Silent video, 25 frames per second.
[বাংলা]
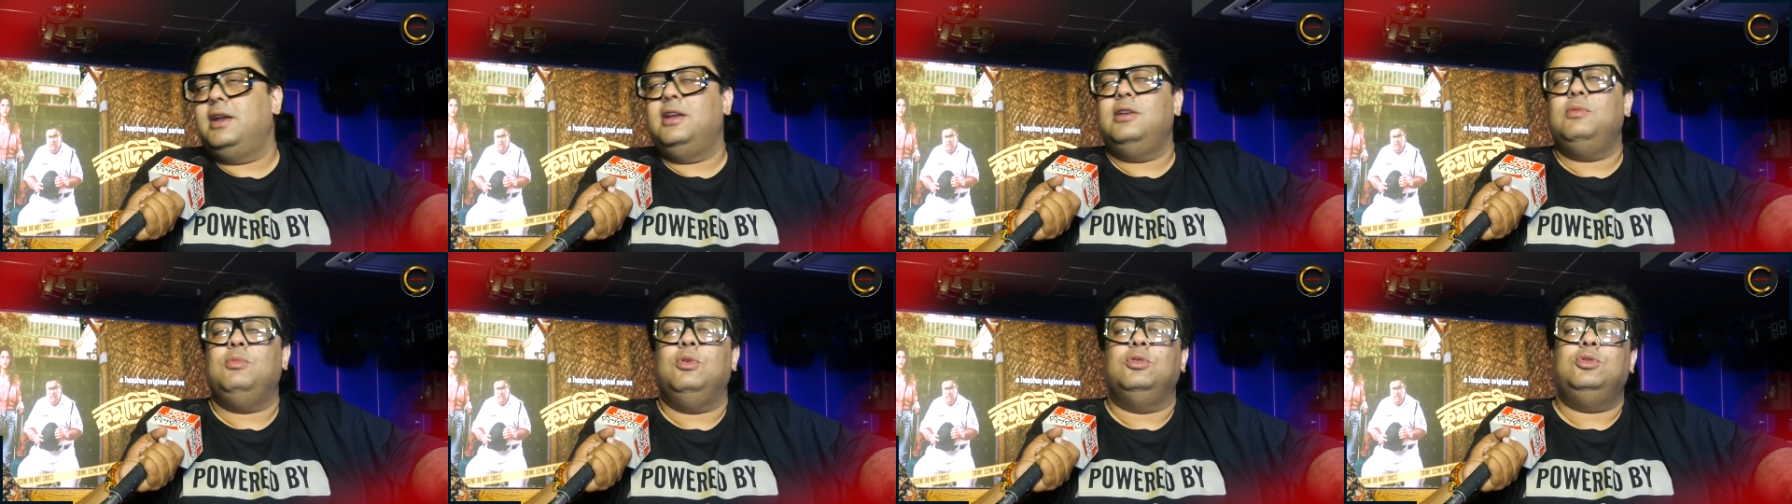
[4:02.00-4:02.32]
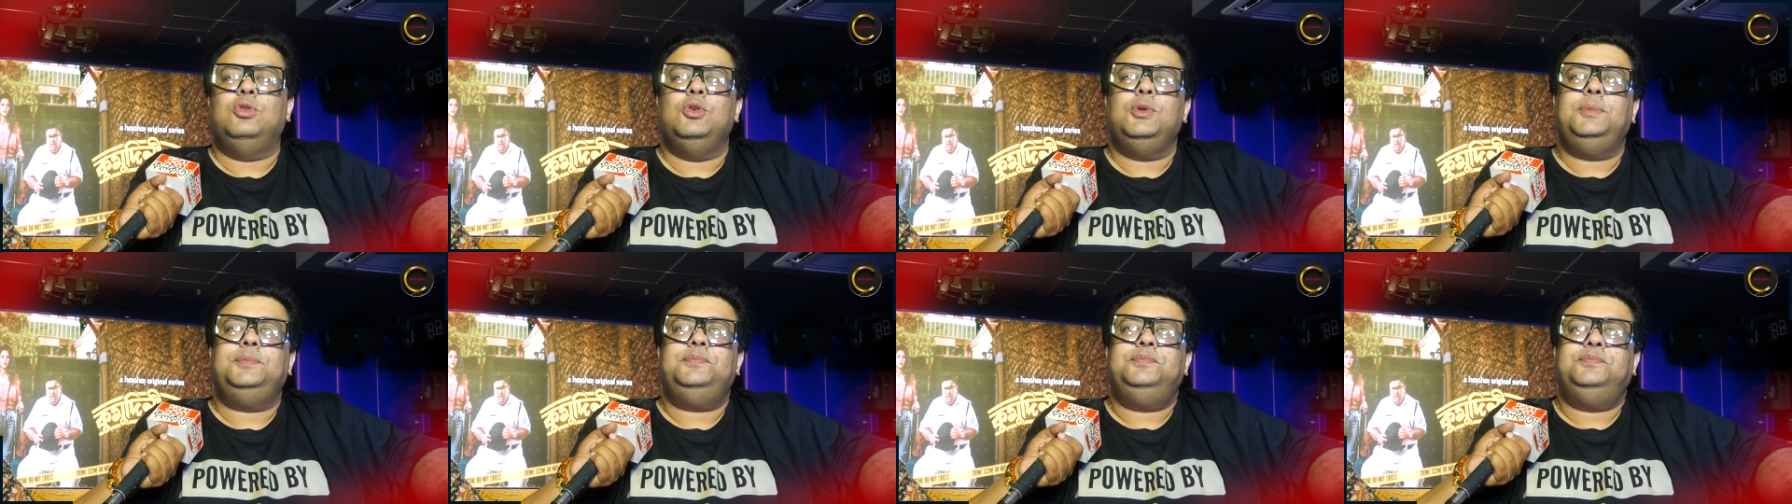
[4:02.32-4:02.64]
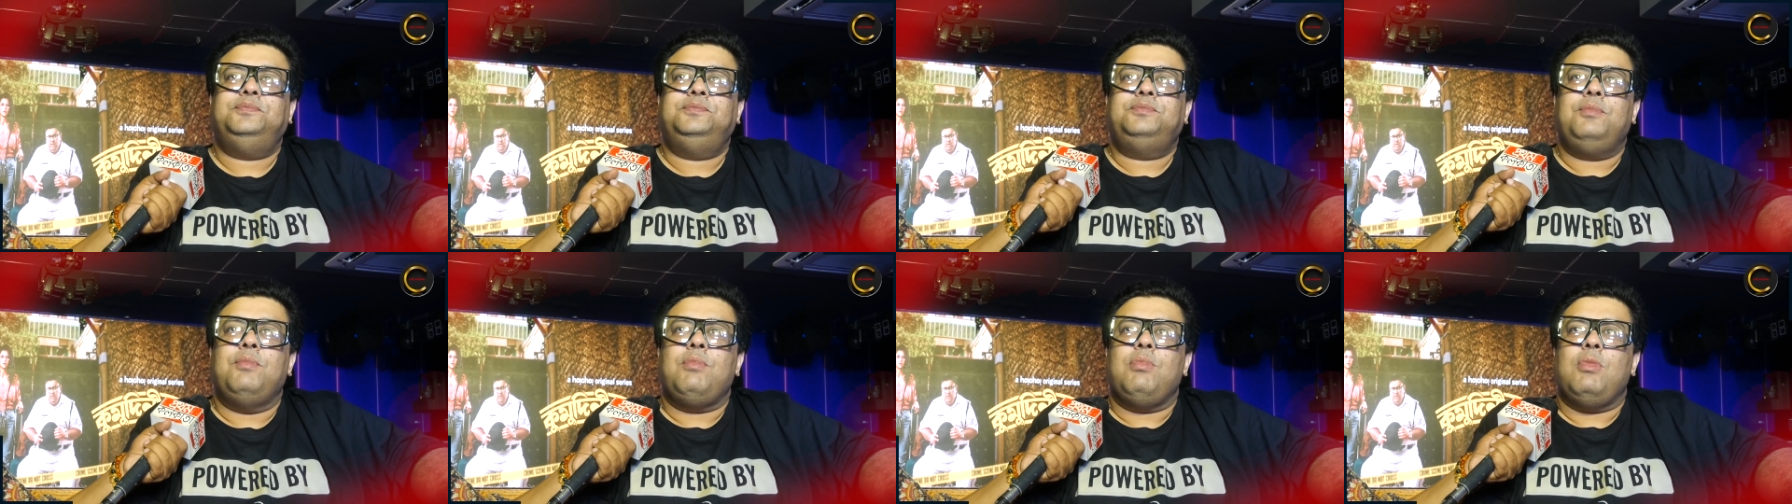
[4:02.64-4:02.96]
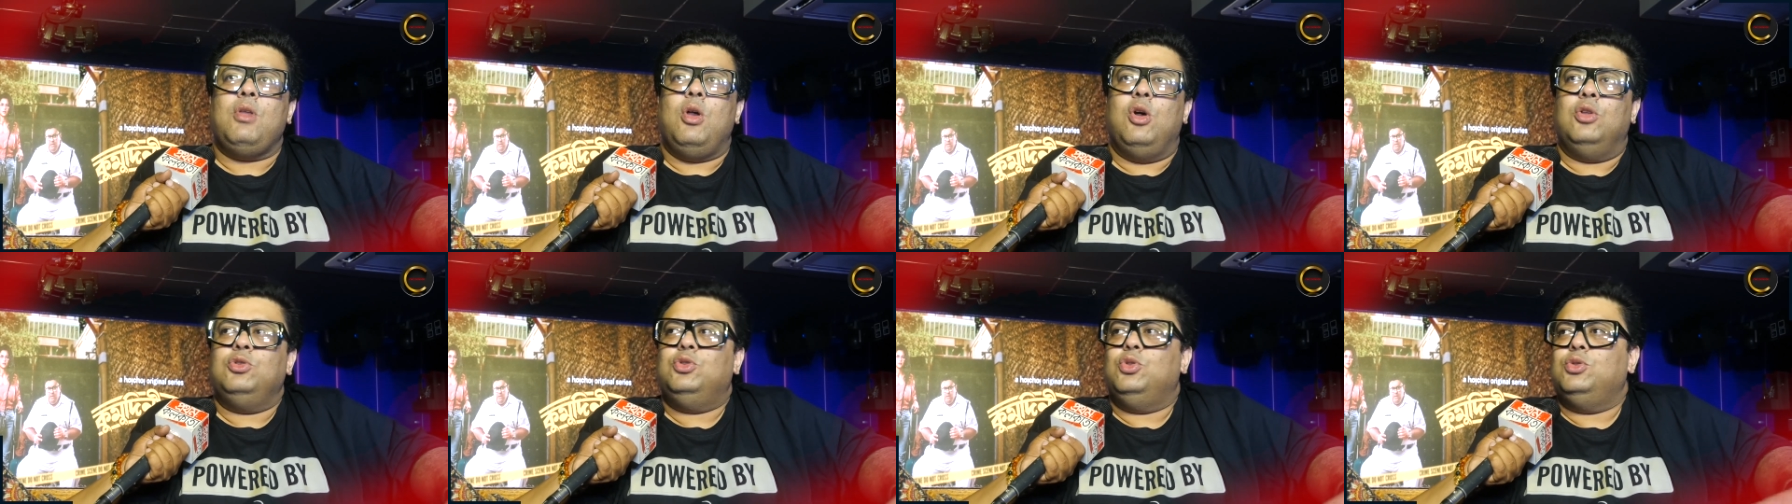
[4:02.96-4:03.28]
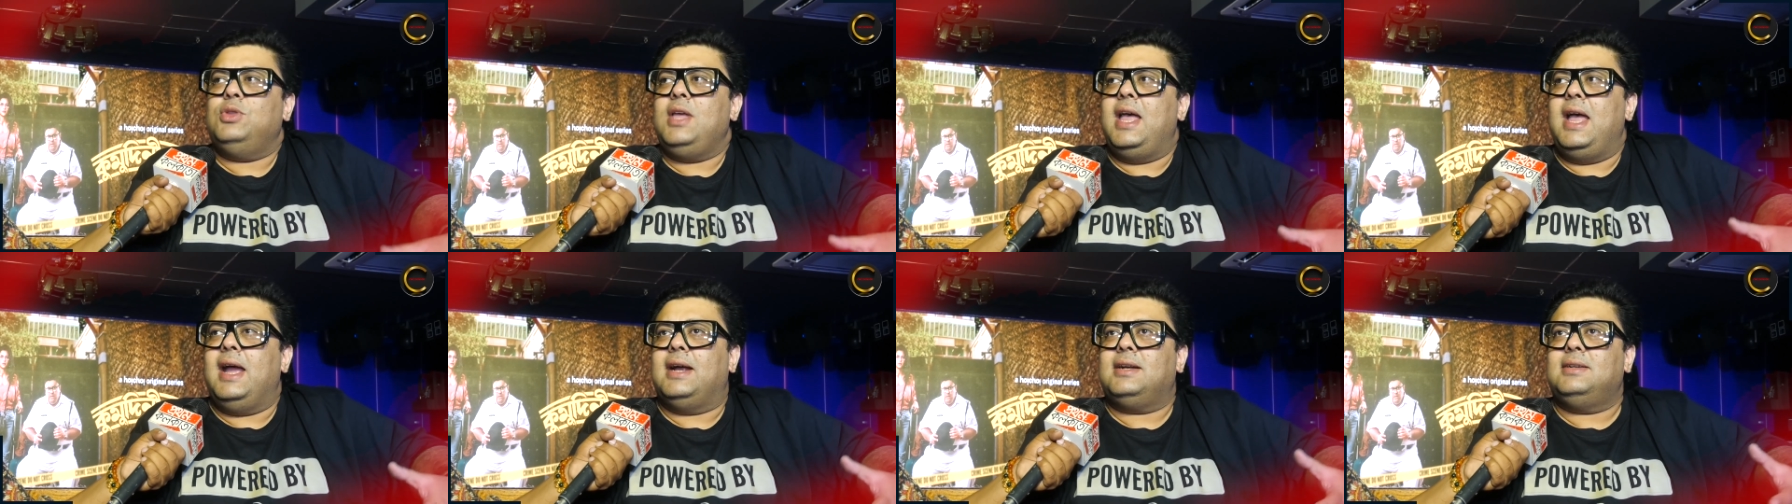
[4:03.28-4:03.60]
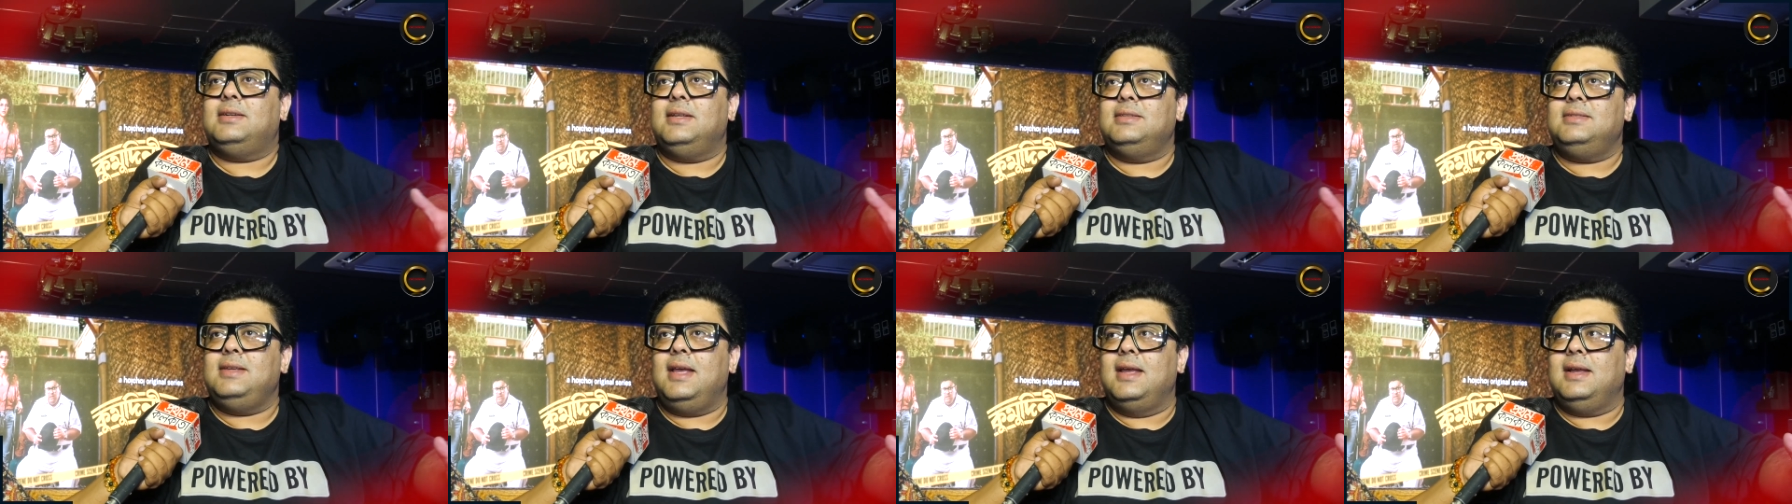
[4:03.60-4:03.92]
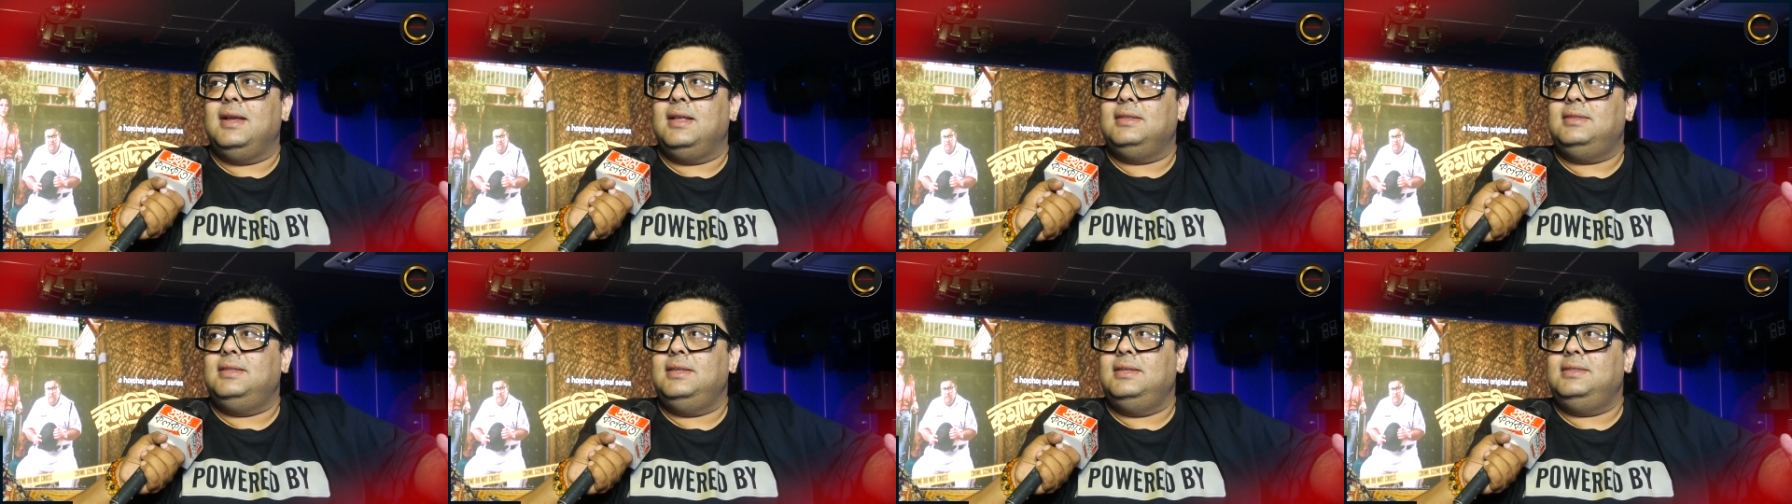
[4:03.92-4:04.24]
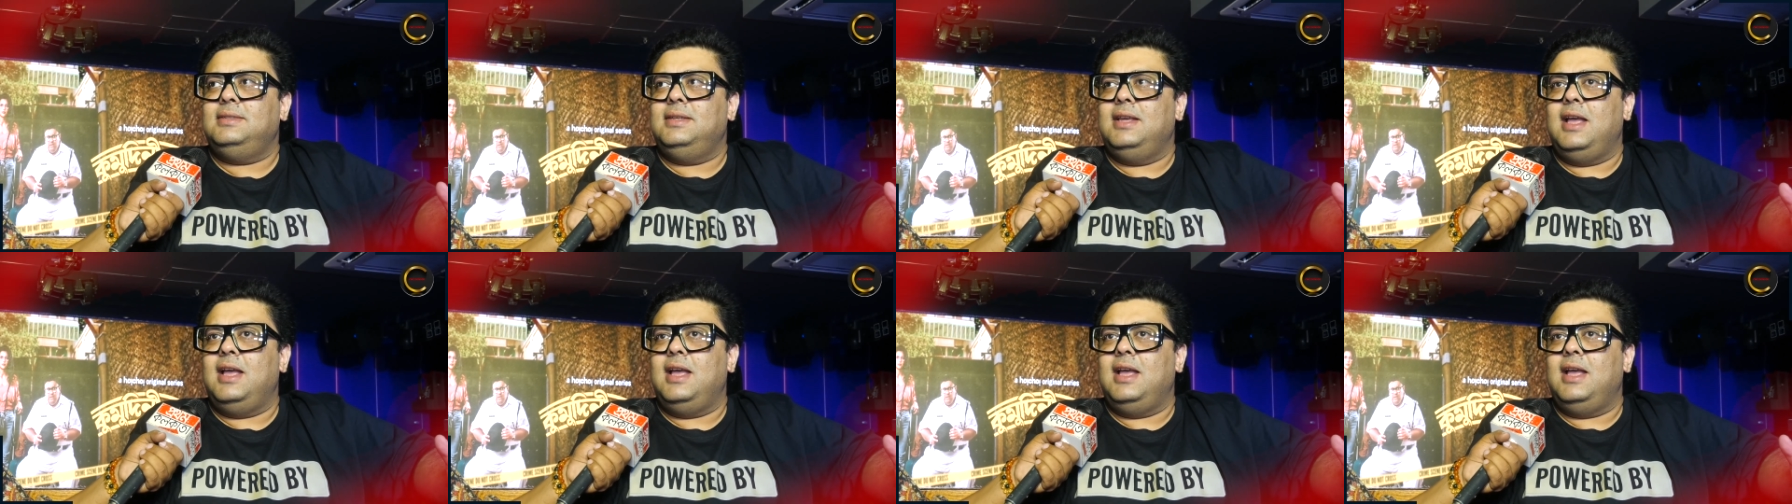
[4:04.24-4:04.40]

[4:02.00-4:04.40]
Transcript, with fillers: গানের মতো অন্তত একটা জায়গাতে